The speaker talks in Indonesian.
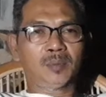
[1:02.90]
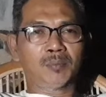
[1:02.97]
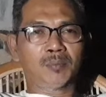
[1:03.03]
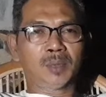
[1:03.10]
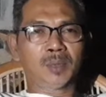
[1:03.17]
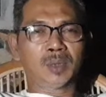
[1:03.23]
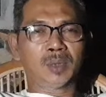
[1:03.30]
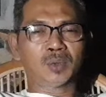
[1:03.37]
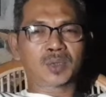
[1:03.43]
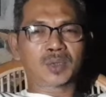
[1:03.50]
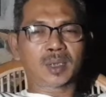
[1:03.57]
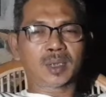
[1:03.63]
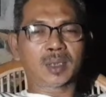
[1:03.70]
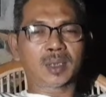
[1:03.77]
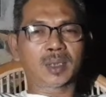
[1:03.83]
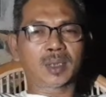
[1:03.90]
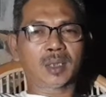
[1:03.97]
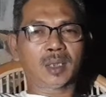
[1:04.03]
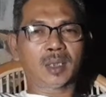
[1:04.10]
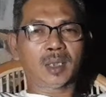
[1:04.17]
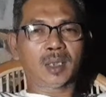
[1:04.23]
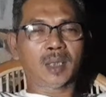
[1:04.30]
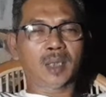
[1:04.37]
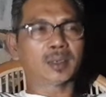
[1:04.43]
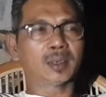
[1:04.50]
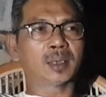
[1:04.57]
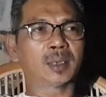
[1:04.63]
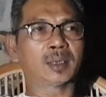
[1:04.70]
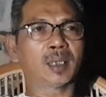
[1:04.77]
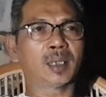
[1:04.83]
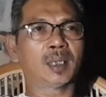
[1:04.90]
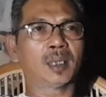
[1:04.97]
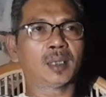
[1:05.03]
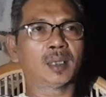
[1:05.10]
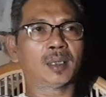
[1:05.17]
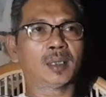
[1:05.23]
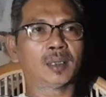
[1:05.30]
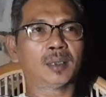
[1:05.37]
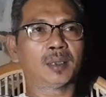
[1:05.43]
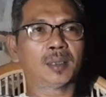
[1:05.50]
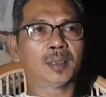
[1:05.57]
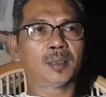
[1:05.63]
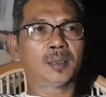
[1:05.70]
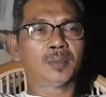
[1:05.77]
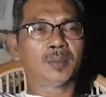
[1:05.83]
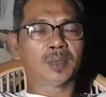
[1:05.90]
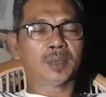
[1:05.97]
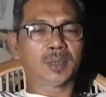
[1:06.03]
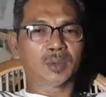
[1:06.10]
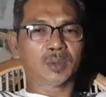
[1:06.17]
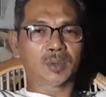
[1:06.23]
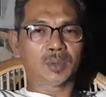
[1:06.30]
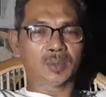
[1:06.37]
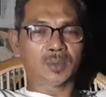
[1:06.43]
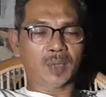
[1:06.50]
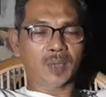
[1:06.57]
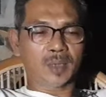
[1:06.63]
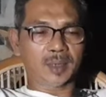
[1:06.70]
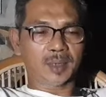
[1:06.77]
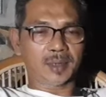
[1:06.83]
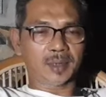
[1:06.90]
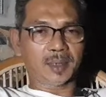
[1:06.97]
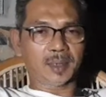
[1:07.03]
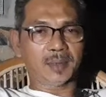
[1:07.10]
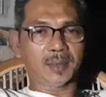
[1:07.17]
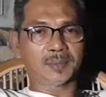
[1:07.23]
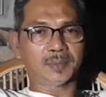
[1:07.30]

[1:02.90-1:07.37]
mengusik hati kita, menyentuh nurani kita.